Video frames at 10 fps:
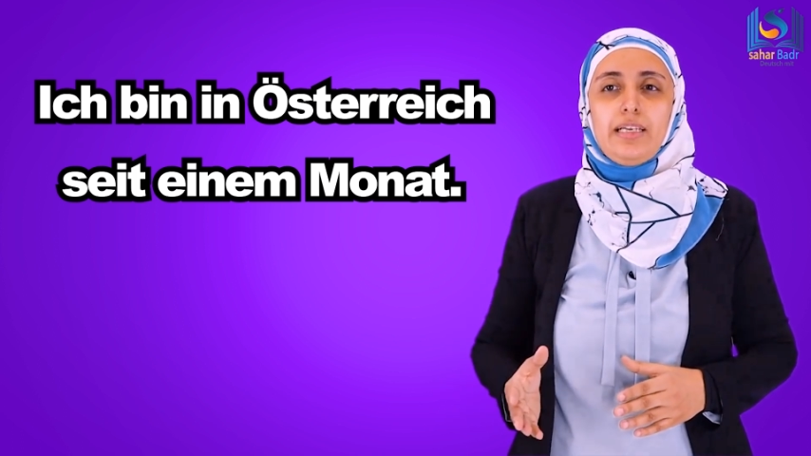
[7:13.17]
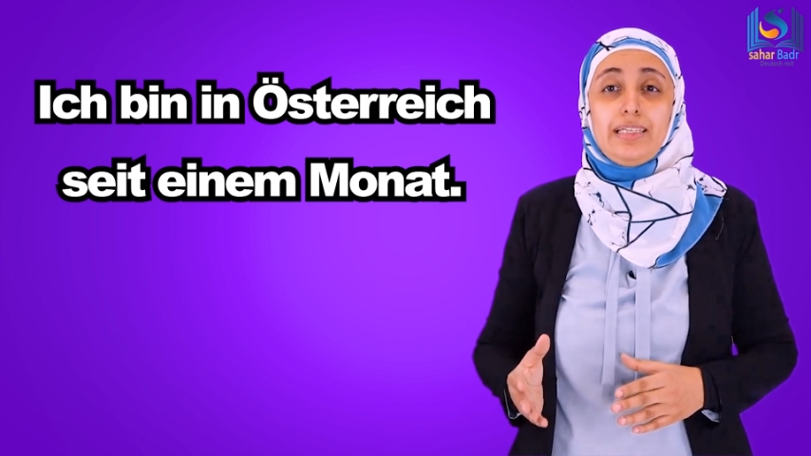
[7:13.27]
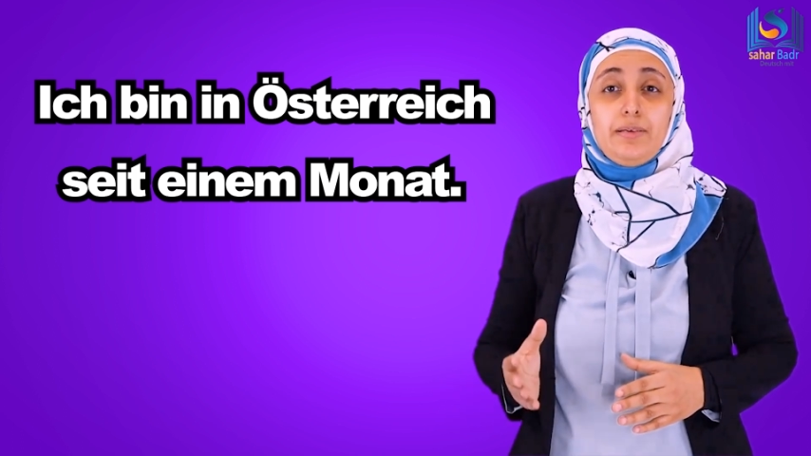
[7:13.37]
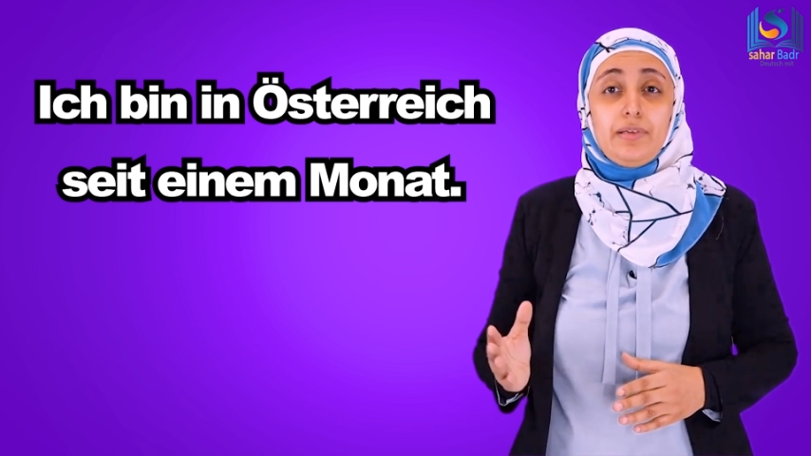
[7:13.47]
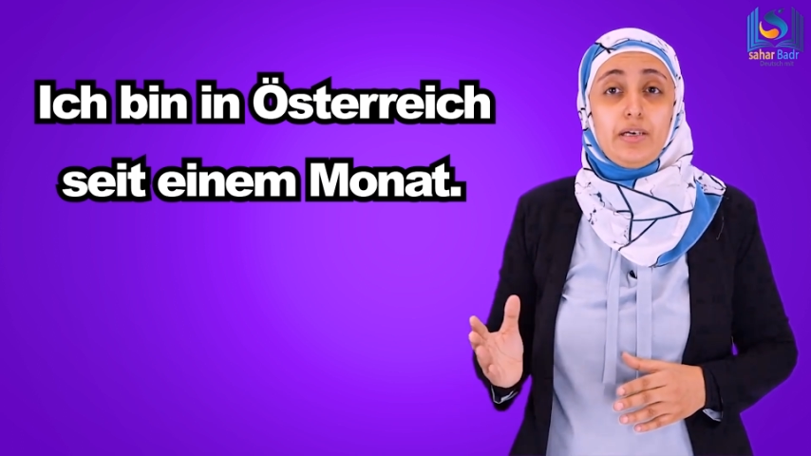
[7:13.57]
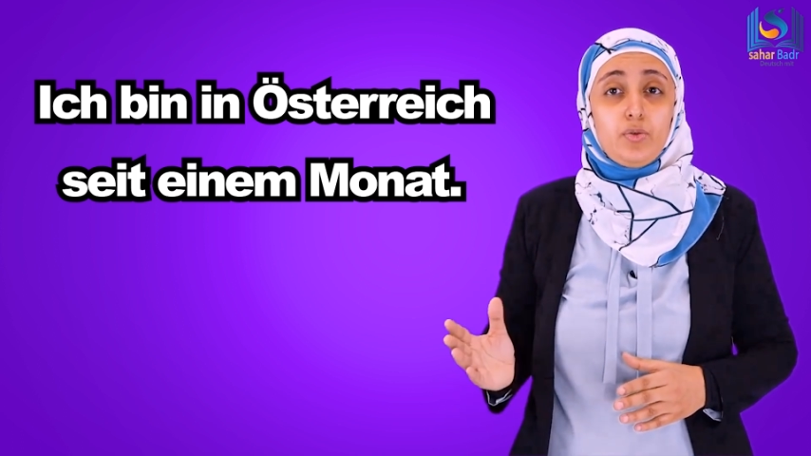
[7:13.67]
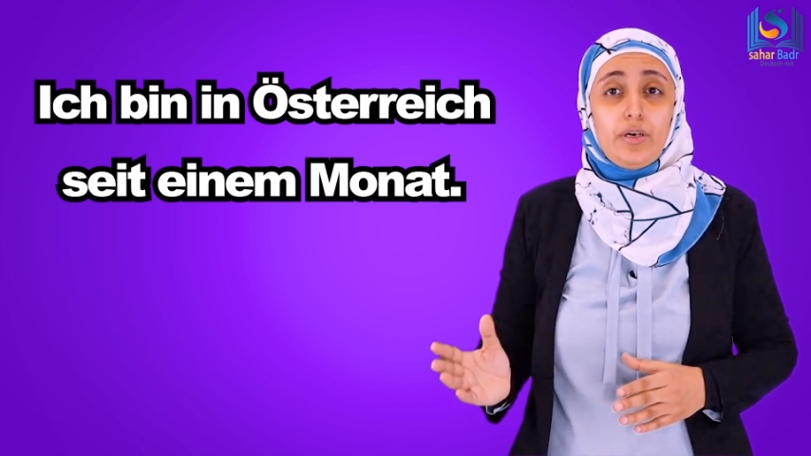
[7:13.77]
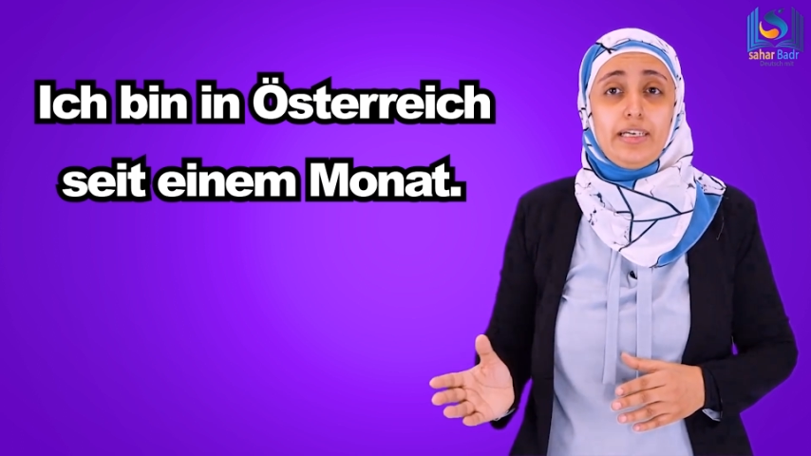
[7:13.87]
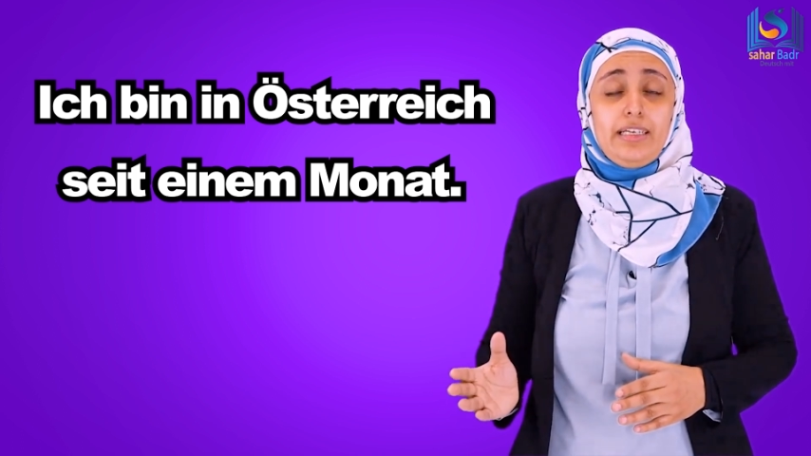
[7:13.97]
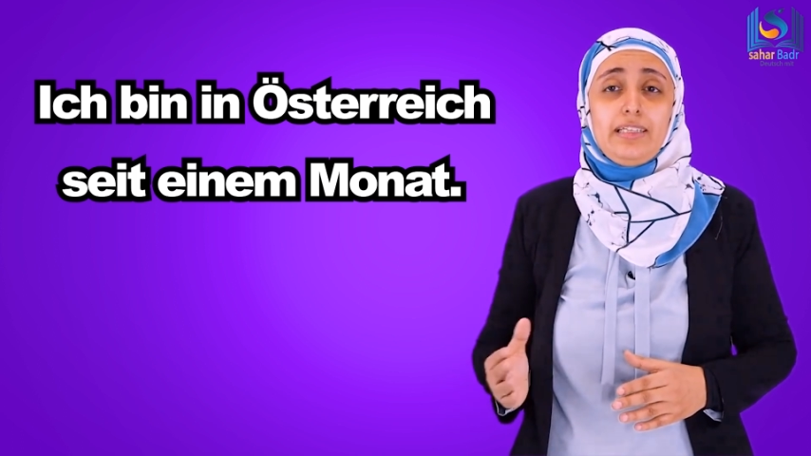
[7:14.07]
الاداه
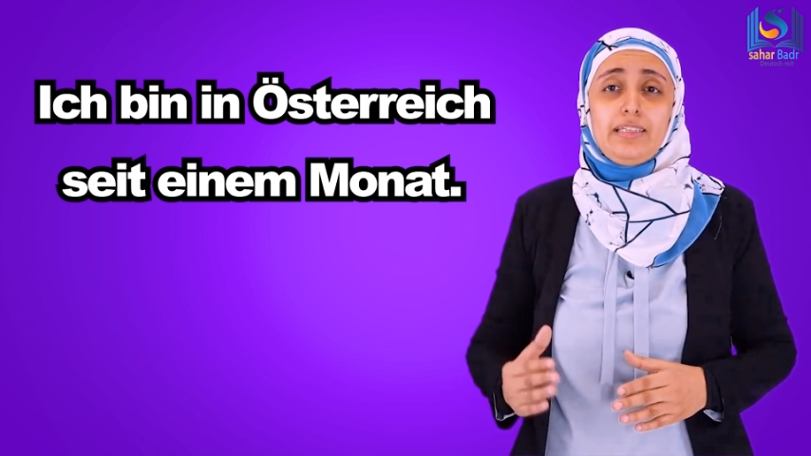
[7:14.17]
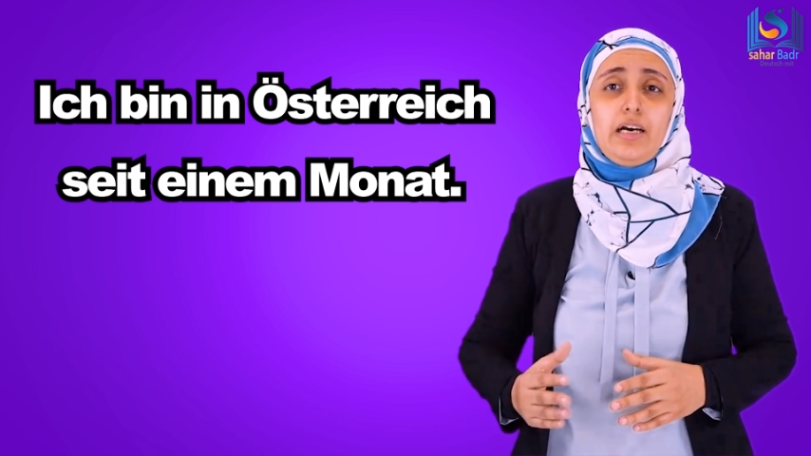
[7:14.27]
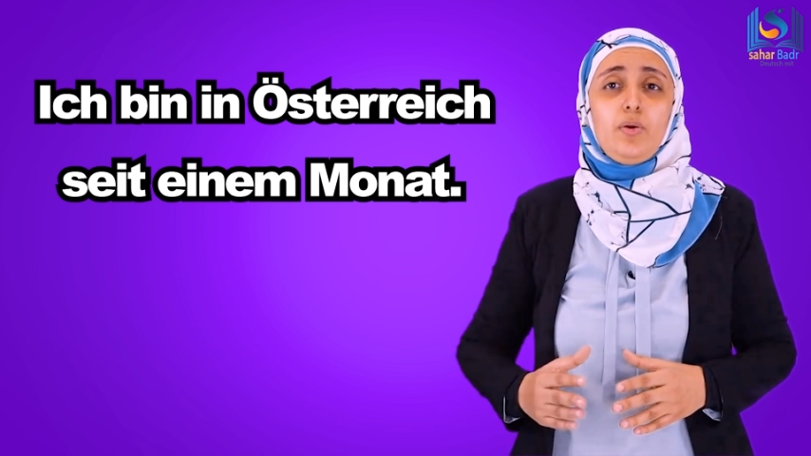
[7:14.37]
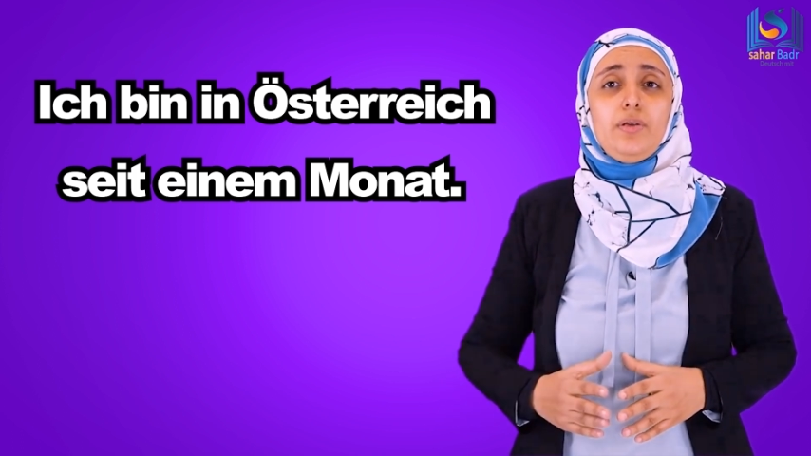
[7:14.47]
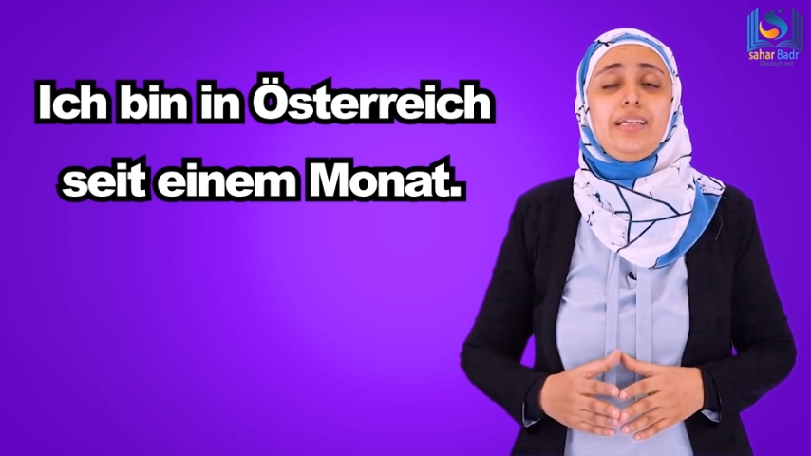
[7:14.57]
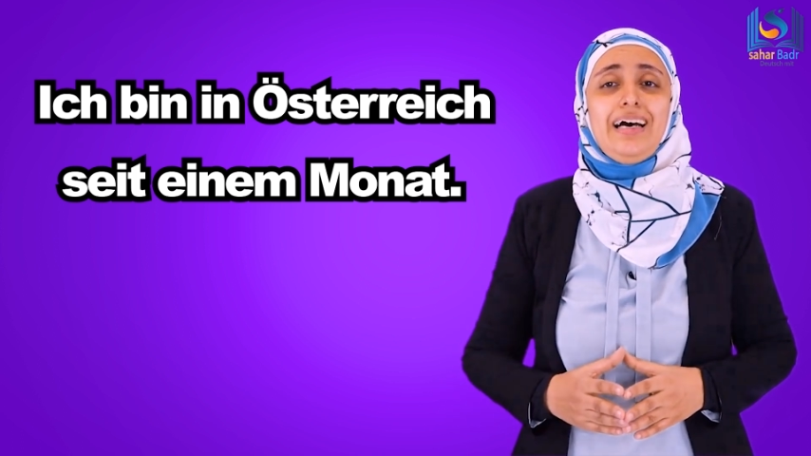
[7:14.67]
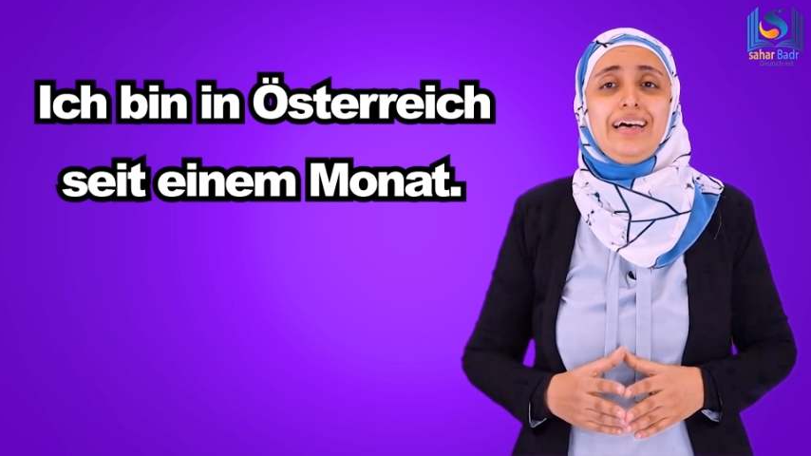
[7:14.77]
بتاعته اين هتتحول